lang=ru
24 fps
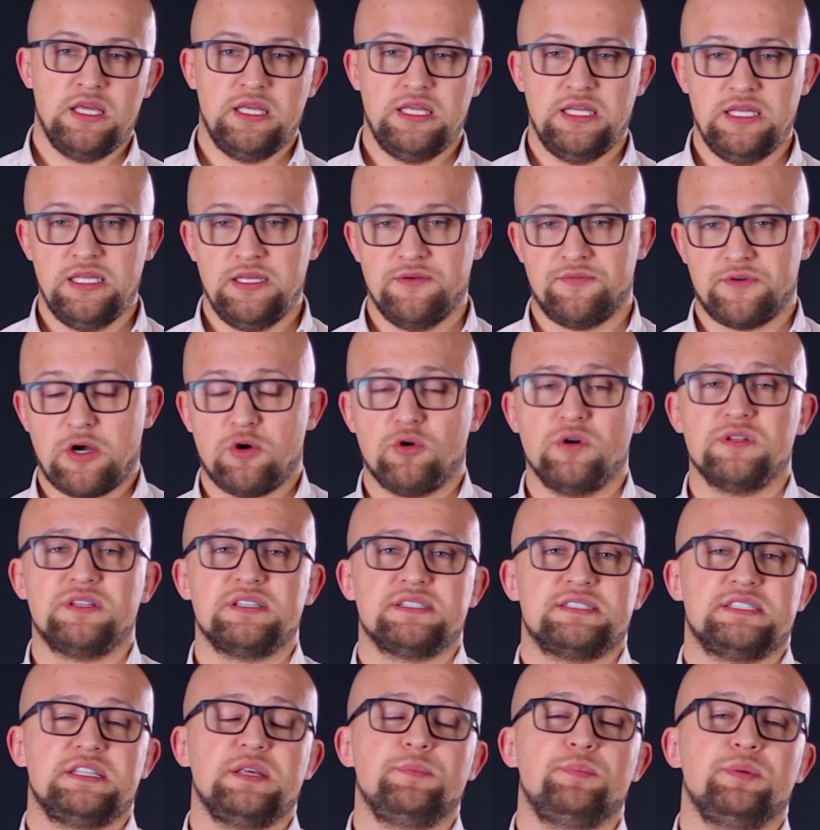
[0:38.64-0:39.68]
И в
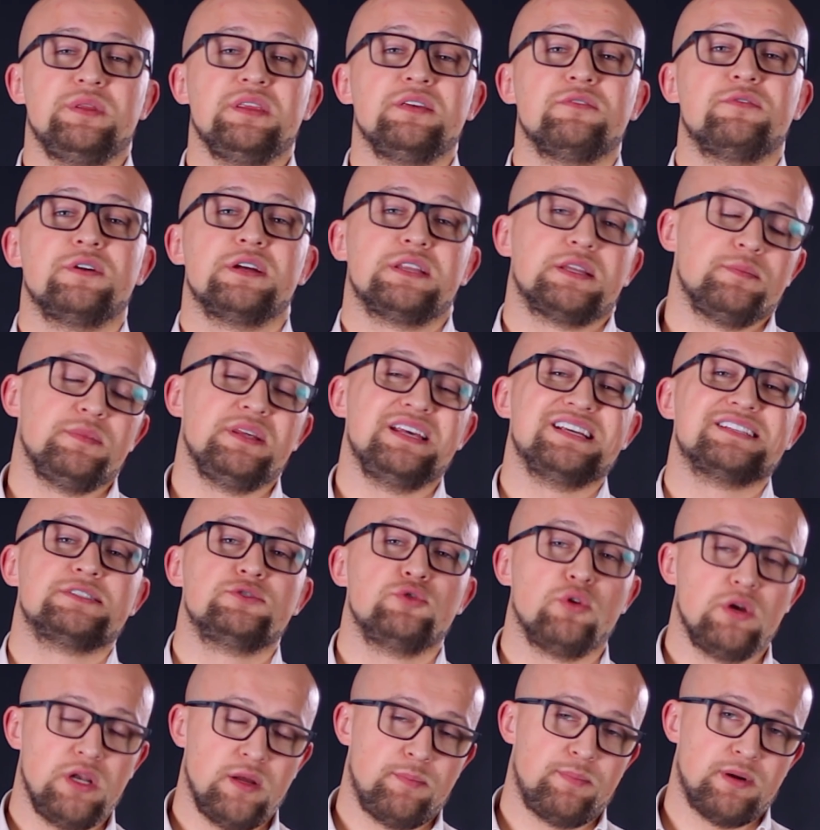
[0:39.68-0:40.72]
какой-то степени в этом
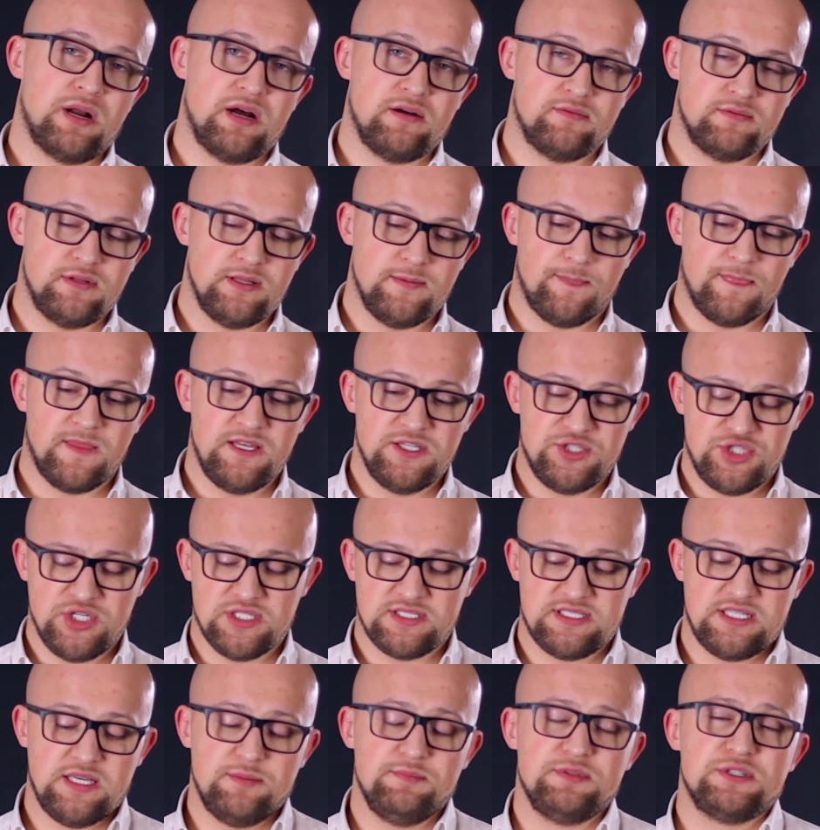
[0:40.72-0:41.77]
есть доля правды. И
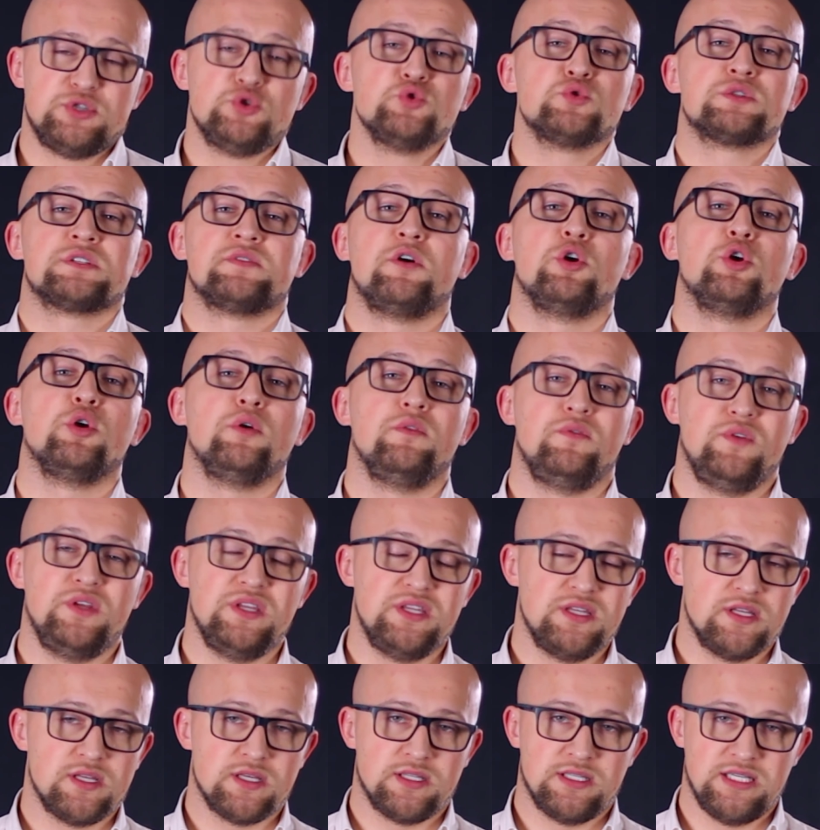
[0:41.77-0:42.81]
сейчас я объясню свое
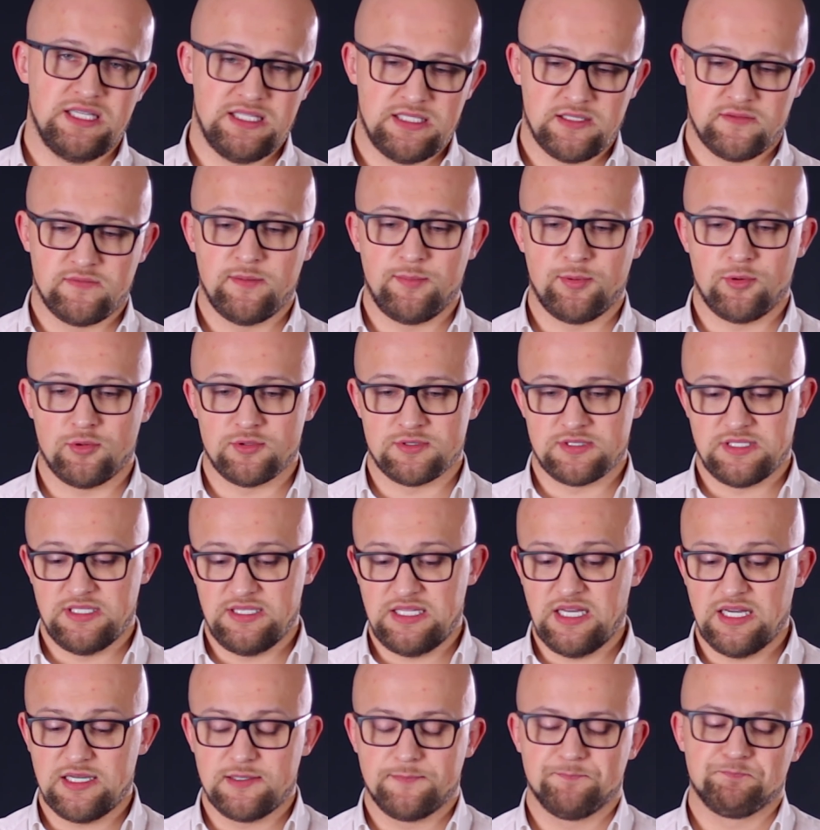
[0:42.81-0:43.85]
видение на этот вопрос.
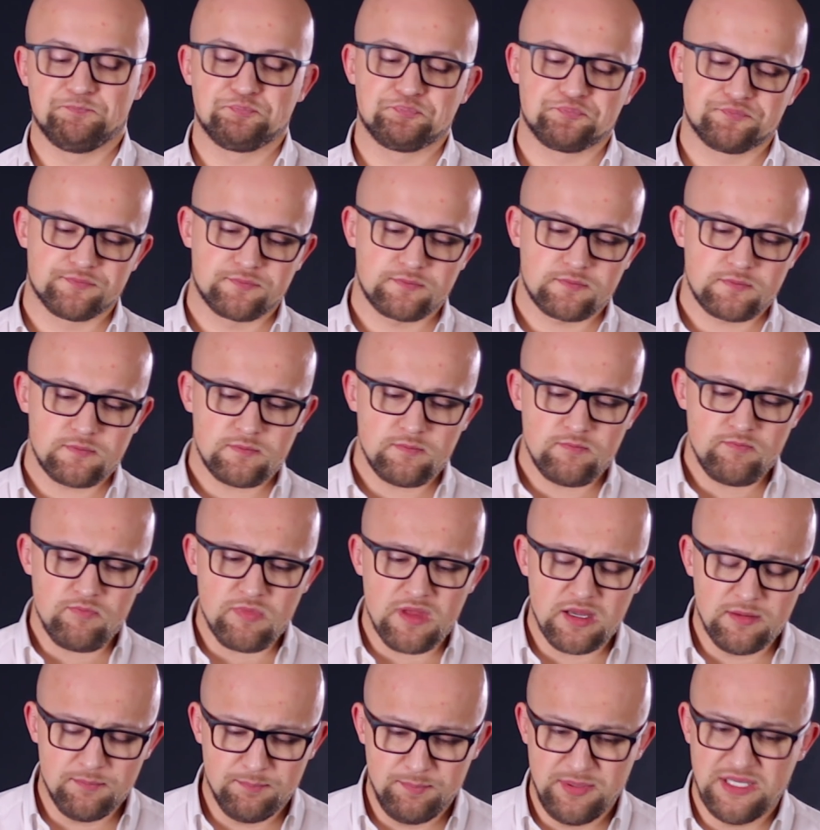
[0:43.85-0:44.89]
Итак,
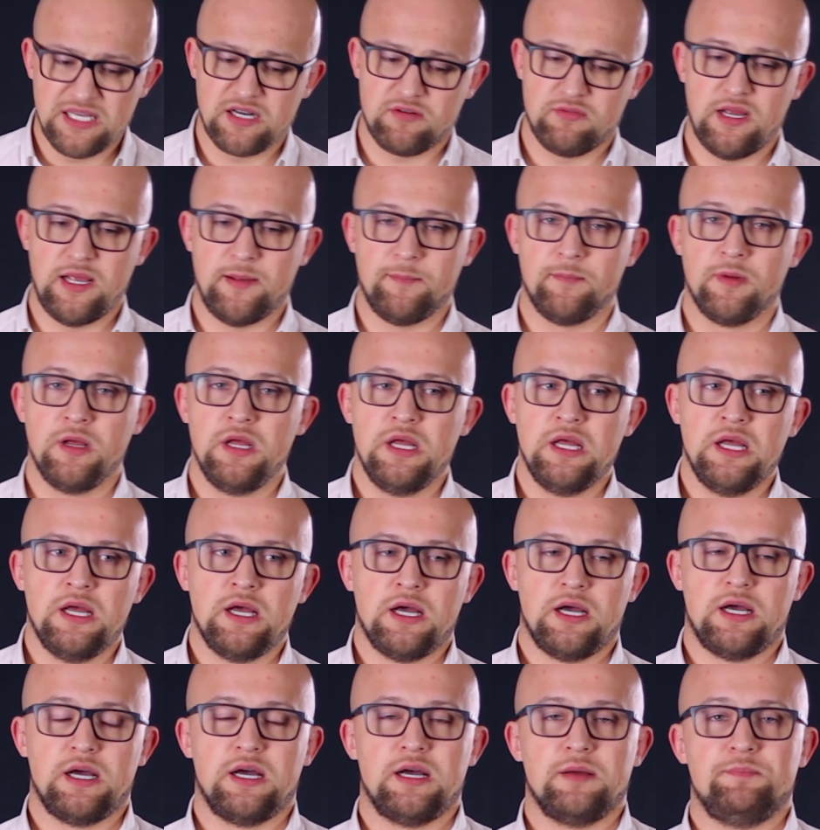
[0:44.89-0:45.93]
первое.
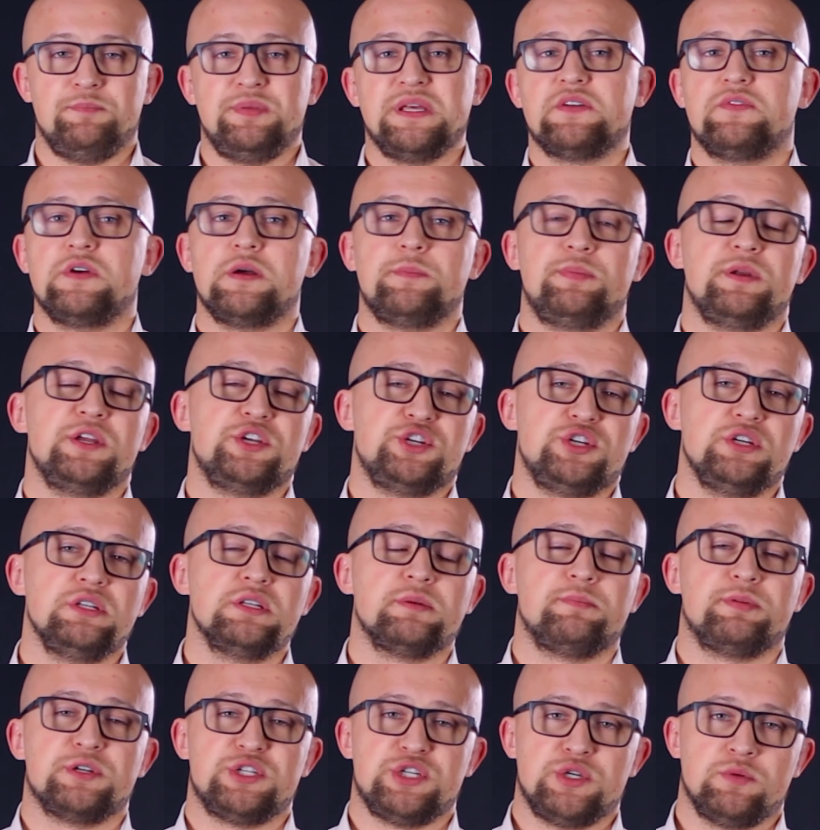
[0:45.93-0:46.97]
А, первая
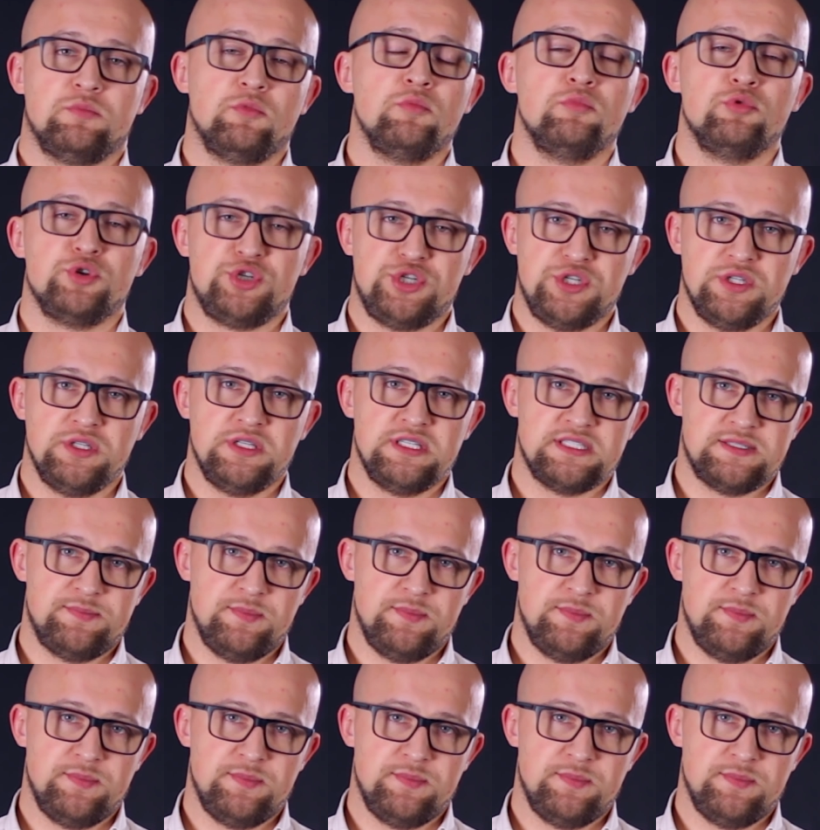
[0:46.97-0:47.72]
причина, почему мужчины